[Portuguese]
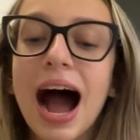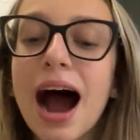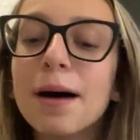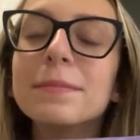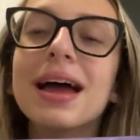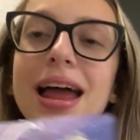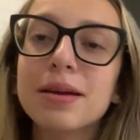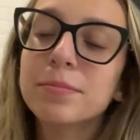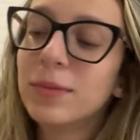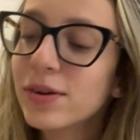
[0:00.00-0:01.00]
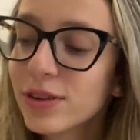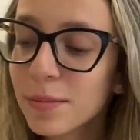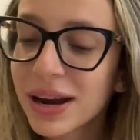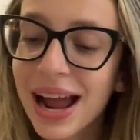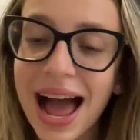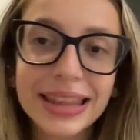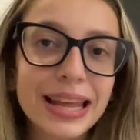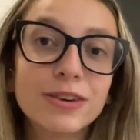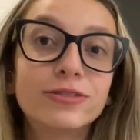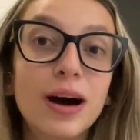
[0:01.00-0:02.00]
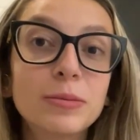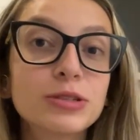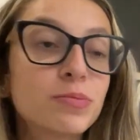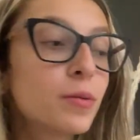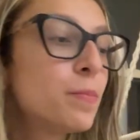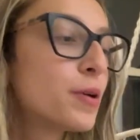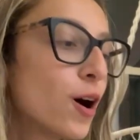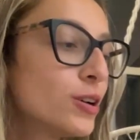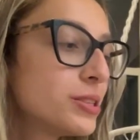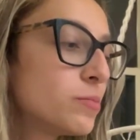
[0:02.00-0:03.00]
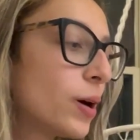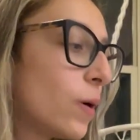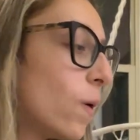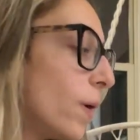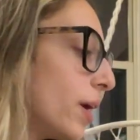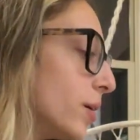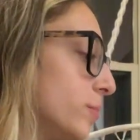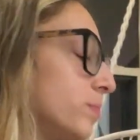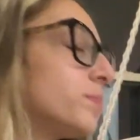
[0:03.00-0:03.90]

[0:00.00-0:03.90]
Amei, muito obrigada. Vamos pro próximo agora.